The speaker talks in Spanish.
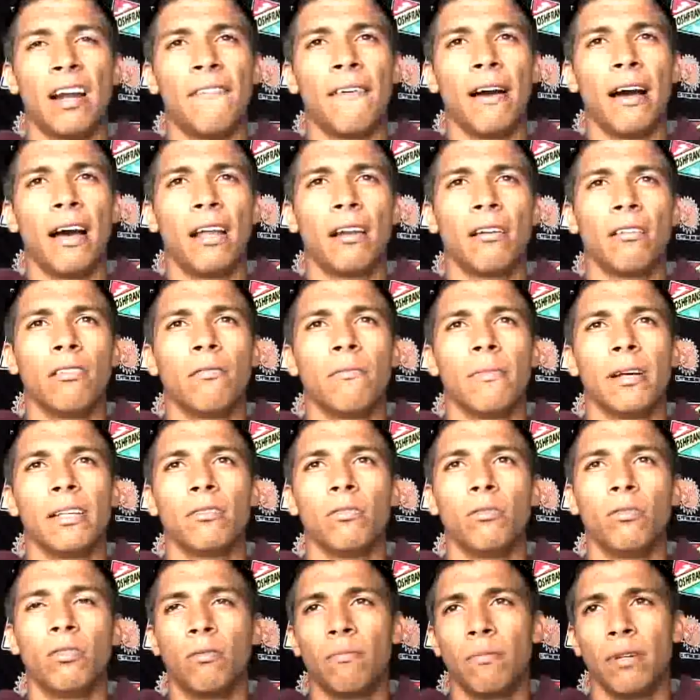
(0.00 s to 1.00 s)
trabajar no
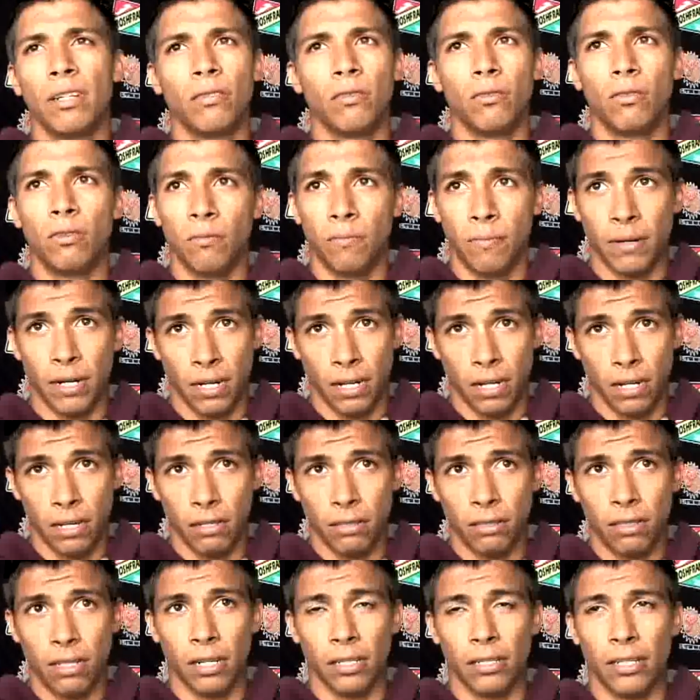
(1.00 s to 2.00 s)
más duro, más duro para
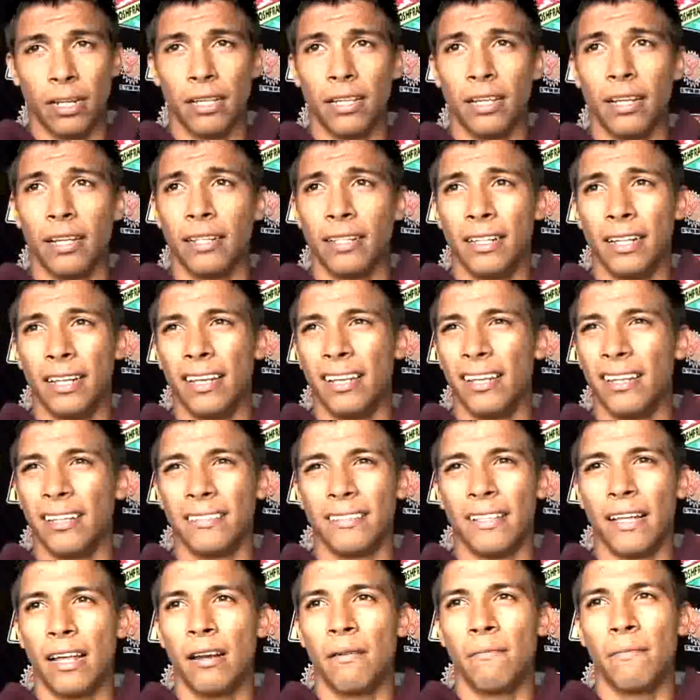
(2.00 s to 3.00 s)
tratar de,
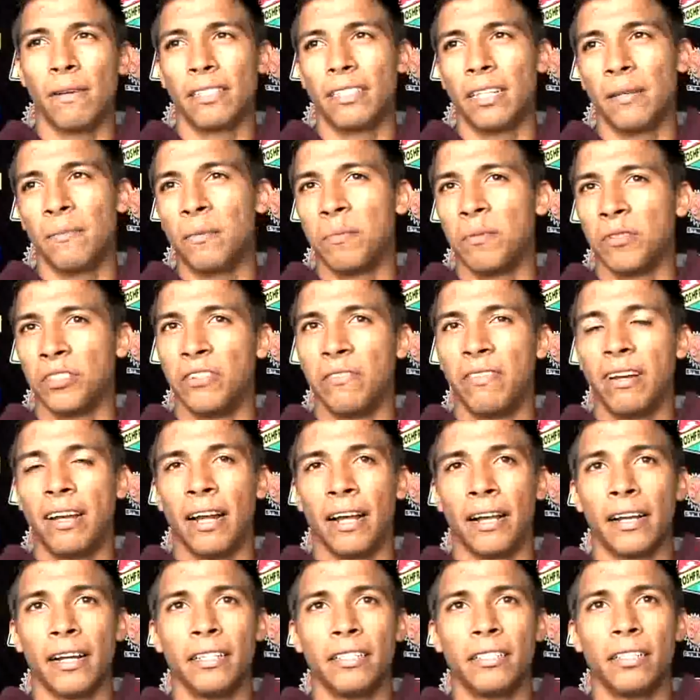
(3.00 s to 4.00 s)
estar el más tiempo posible en
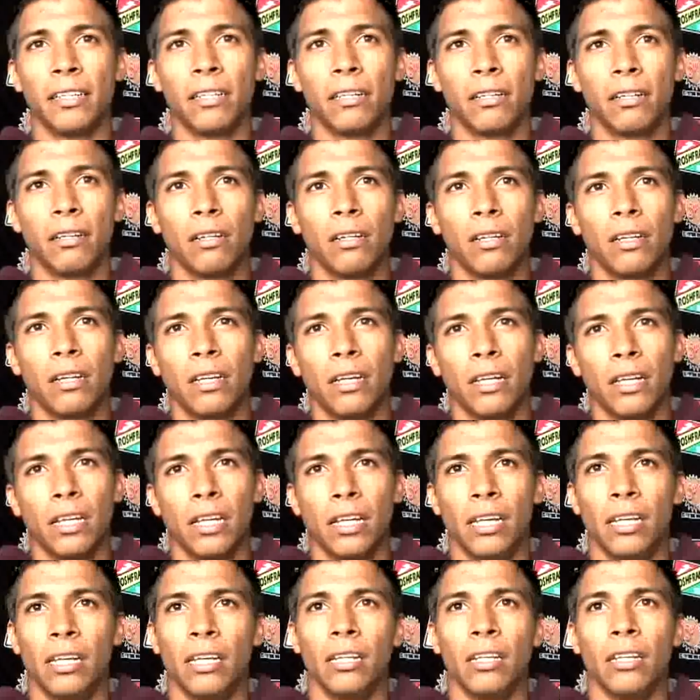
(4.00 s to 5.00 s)
la cancha
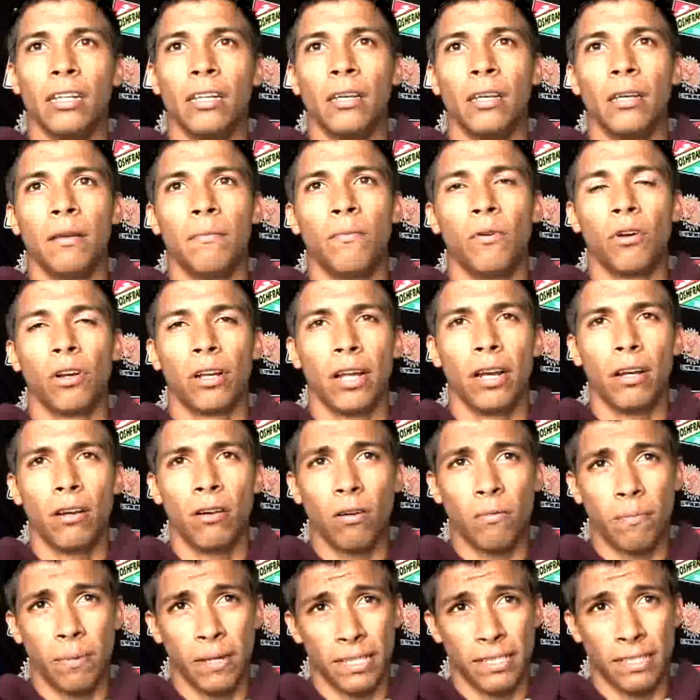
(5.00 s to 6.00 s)
y, por qué
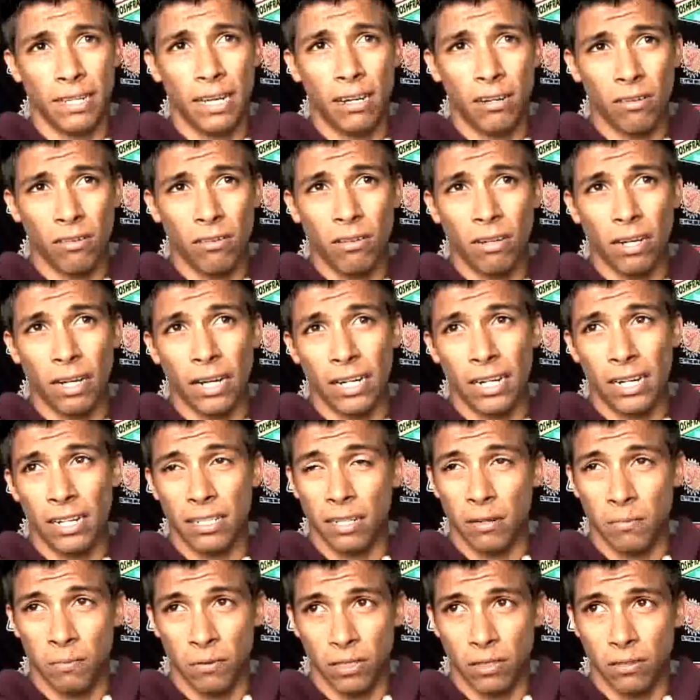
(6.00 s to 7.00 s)
no pensar ¿no? en
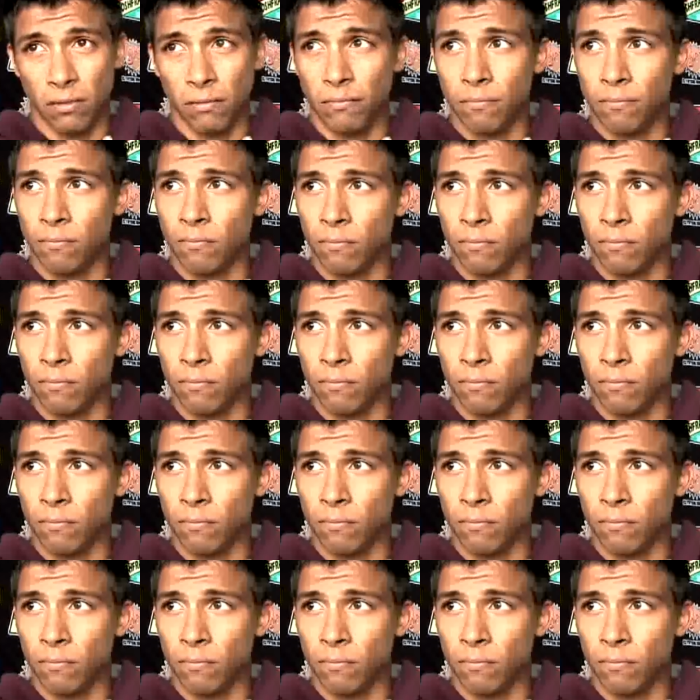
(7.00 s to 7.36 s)
ganarse el puesto.